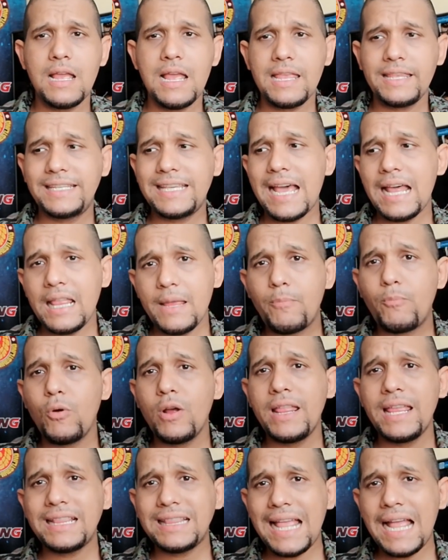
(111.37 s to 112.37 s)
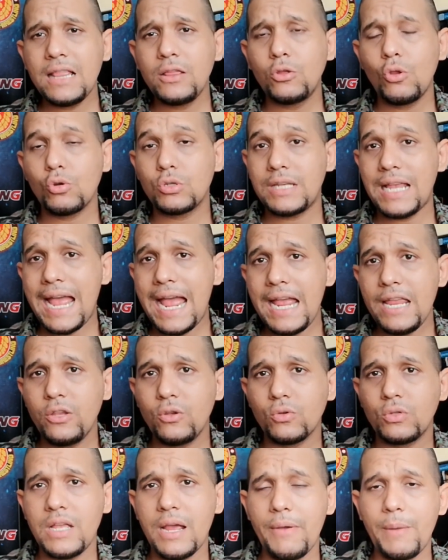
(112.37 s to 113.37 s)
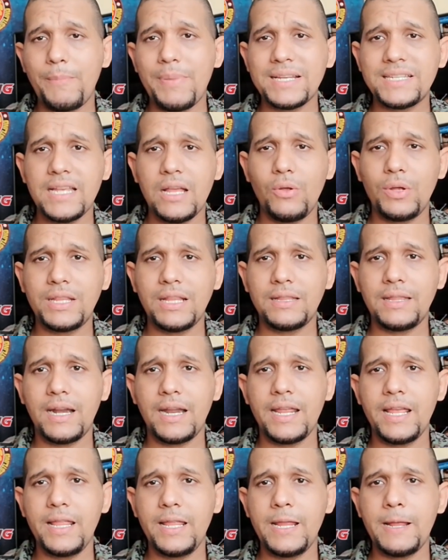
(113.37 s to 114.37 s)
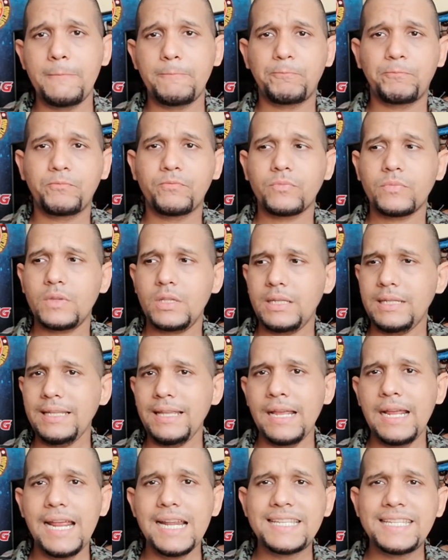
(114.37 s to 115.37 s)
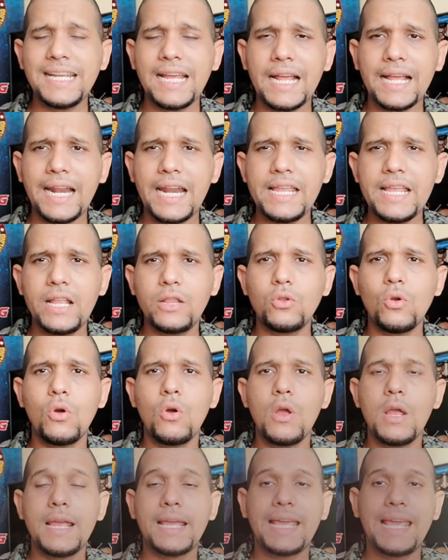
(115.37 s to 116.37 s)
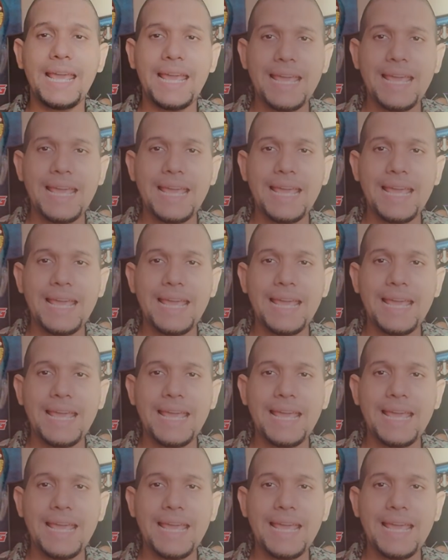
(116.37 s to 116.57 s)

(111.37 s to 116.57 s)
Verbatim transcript: ya después de tantos años de haber pasado esta tragedia, él sigue creyendo que